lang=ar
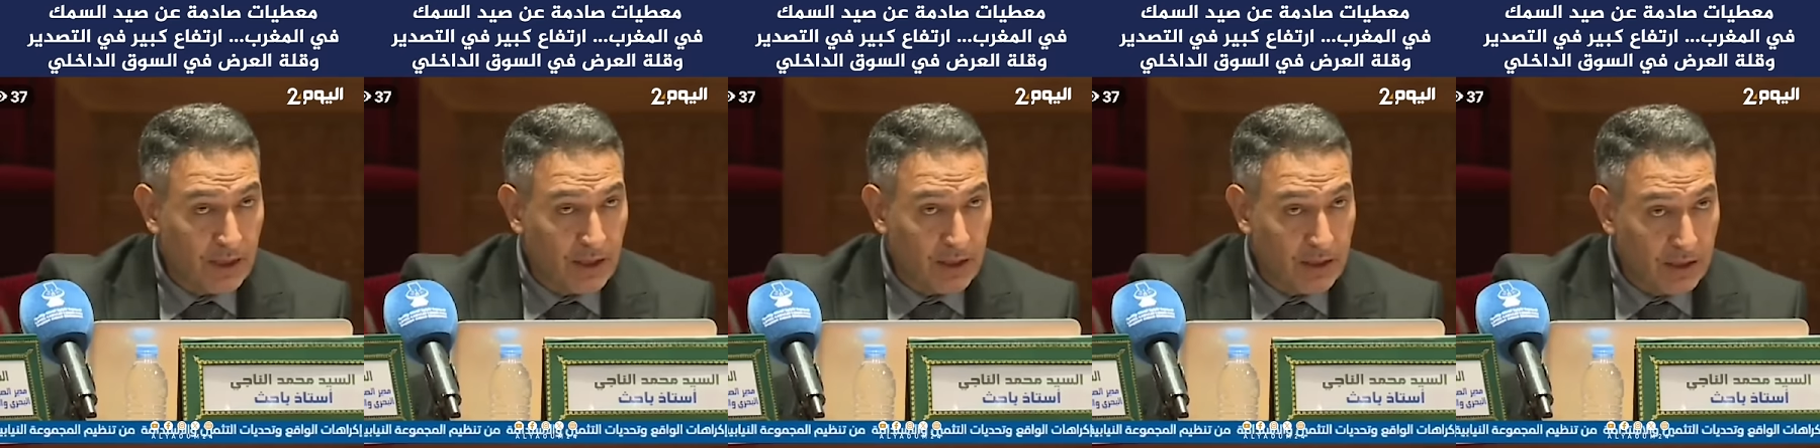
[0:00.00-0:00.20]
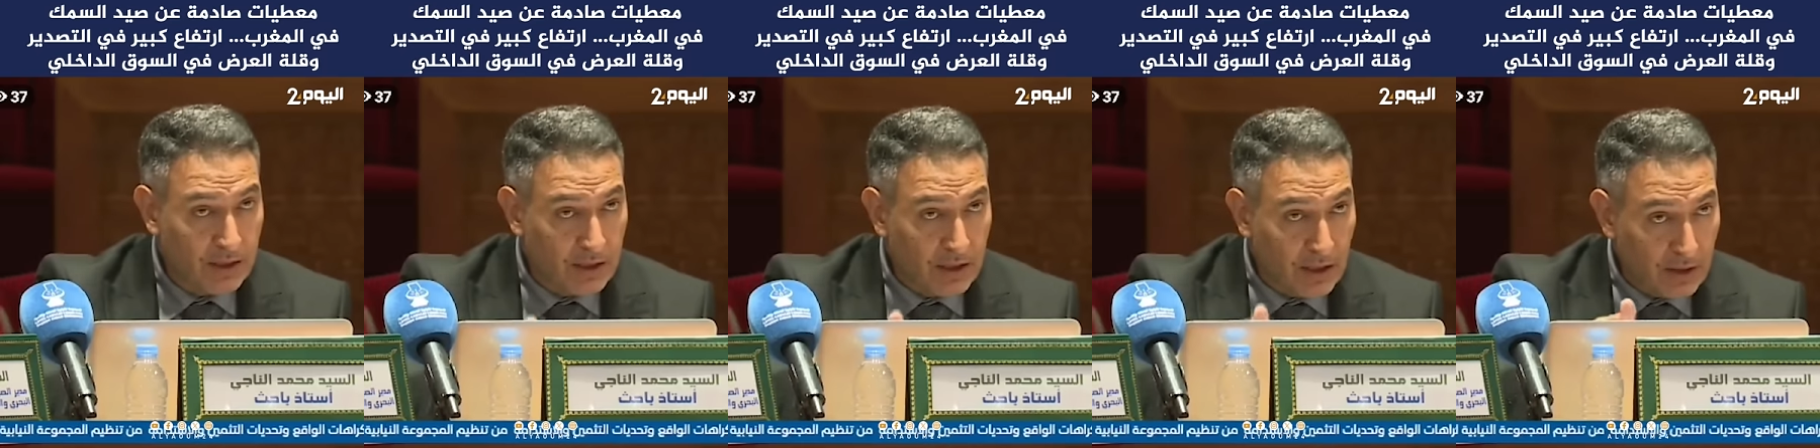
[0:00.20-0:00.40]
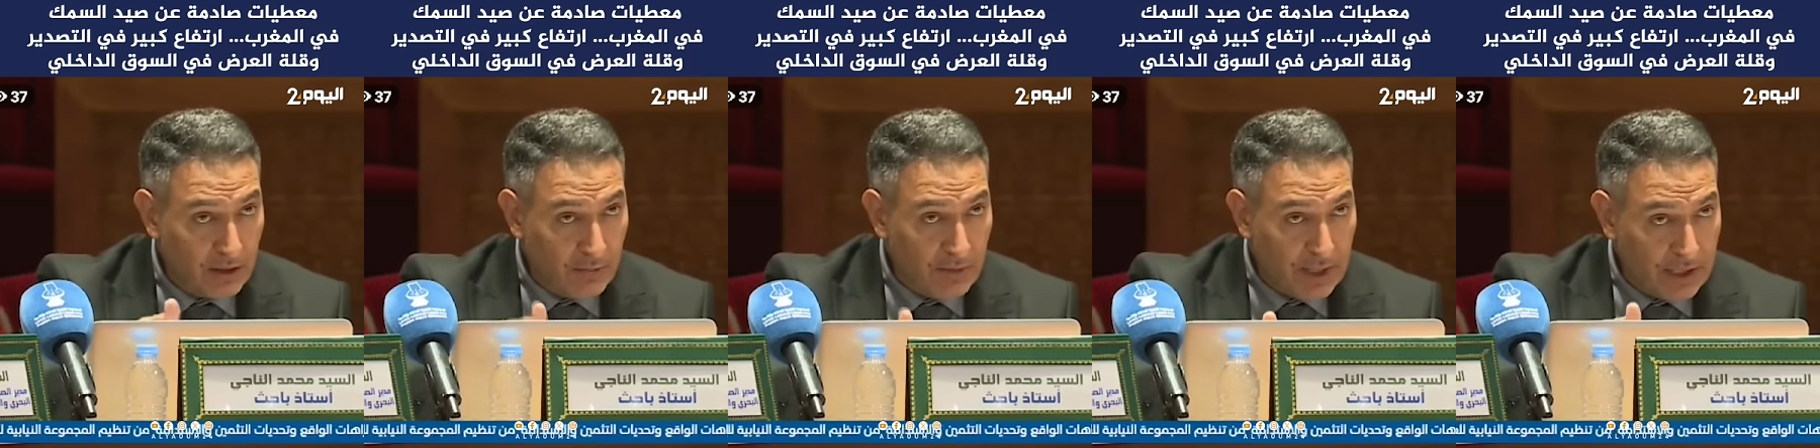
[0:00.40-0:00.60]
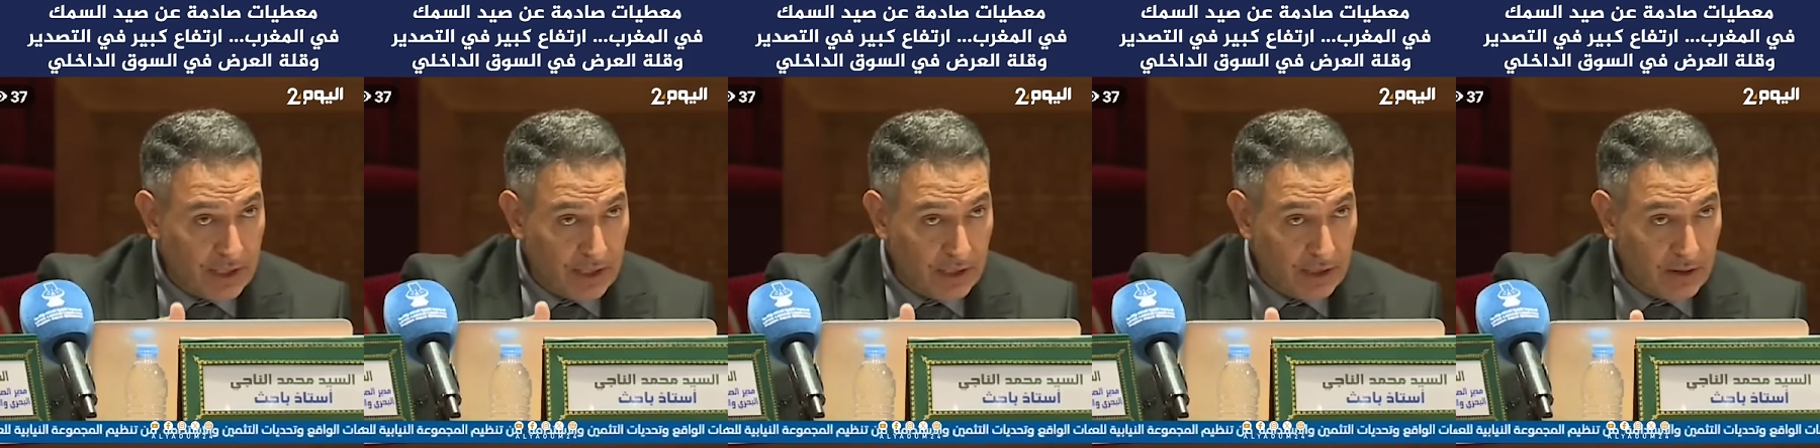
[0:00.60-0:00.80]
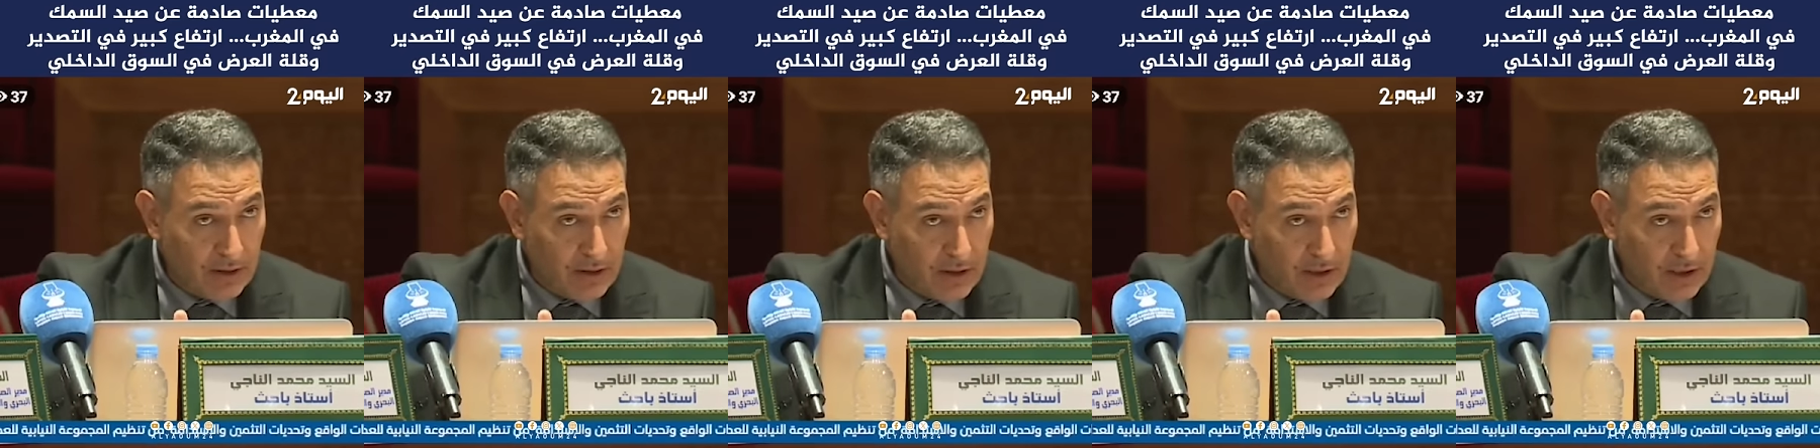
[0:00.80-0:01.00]
لان يعني رغم
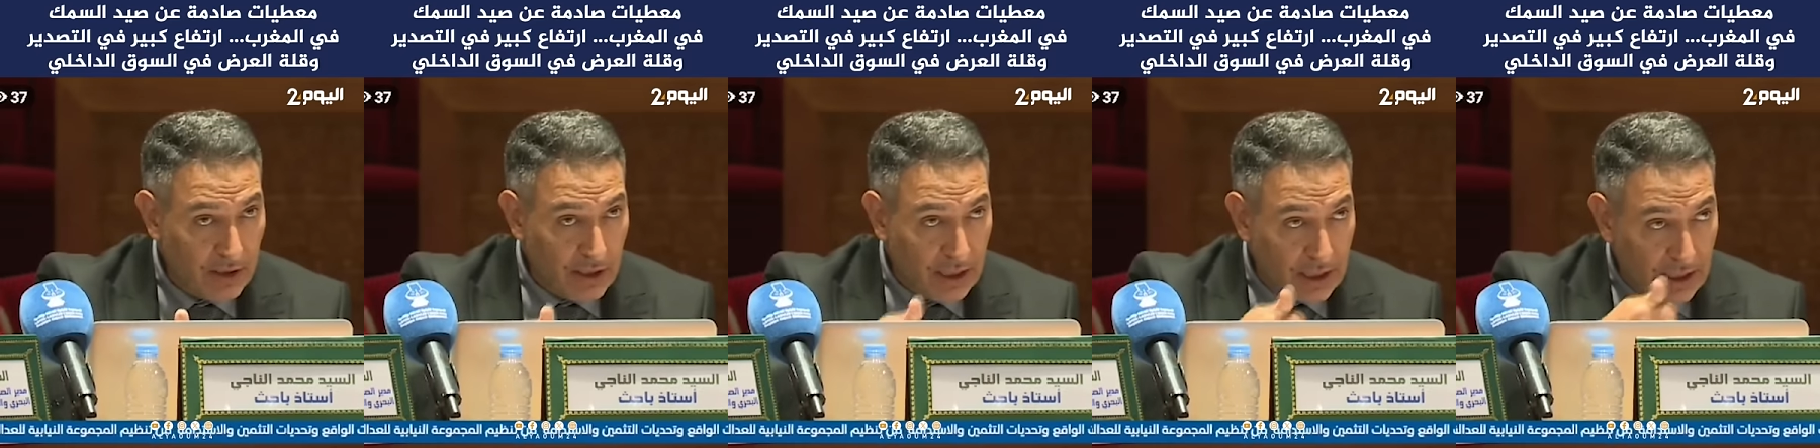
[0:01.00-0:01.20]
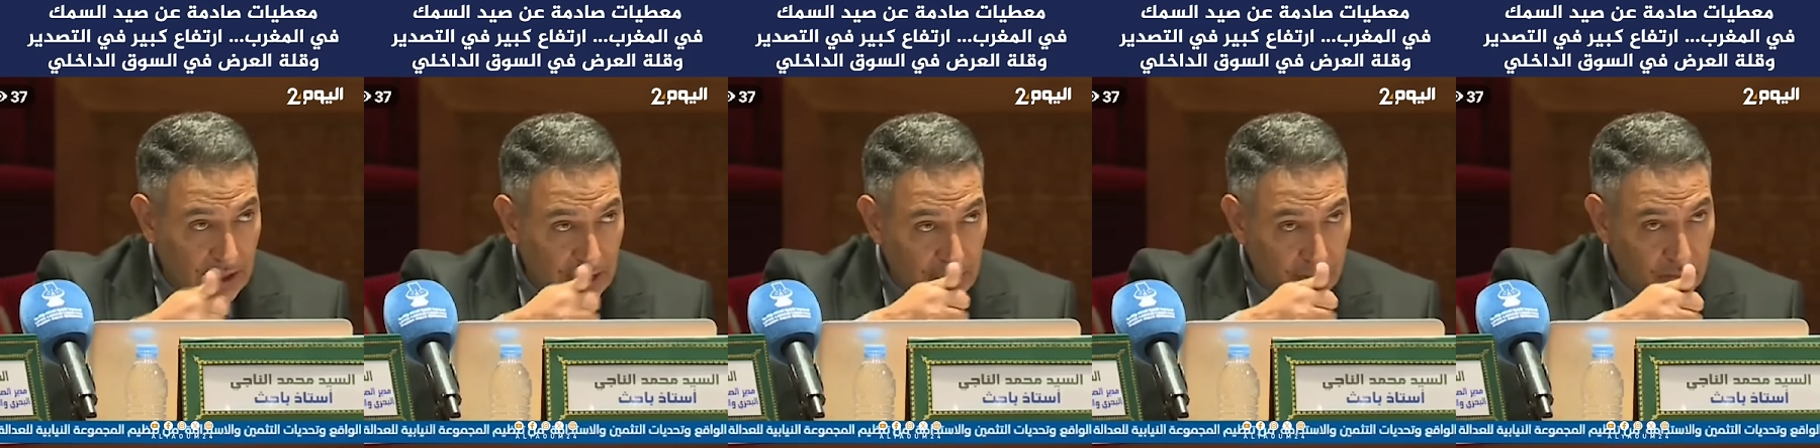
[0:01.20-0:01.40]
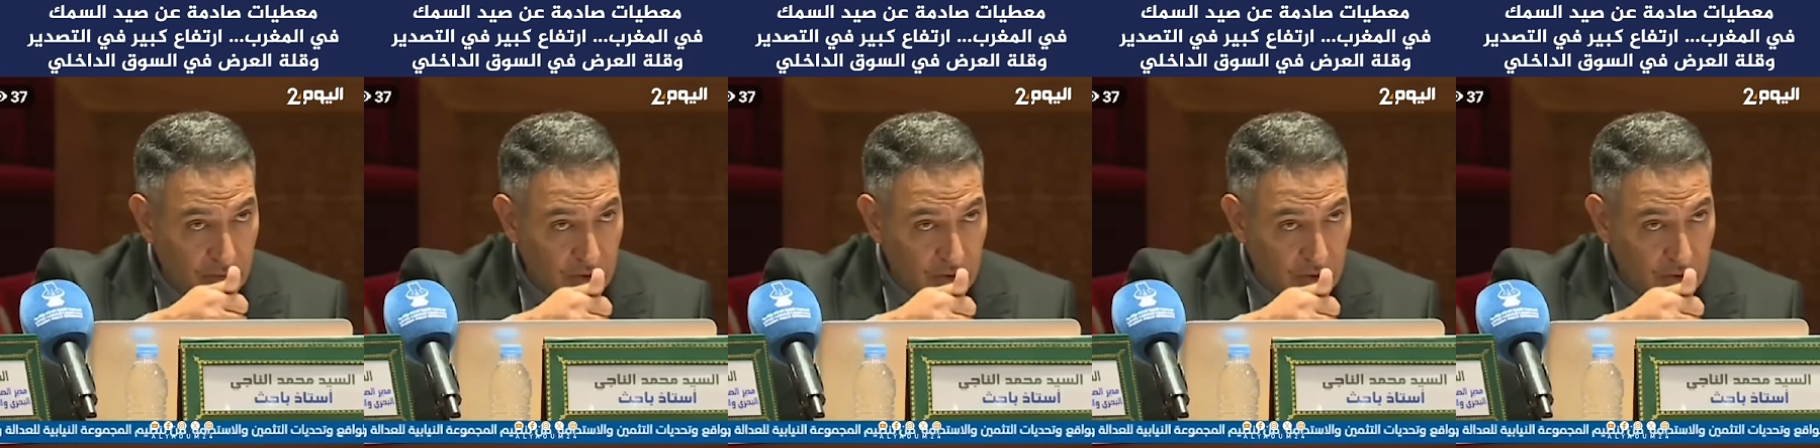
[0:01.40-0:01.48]
انك ارقام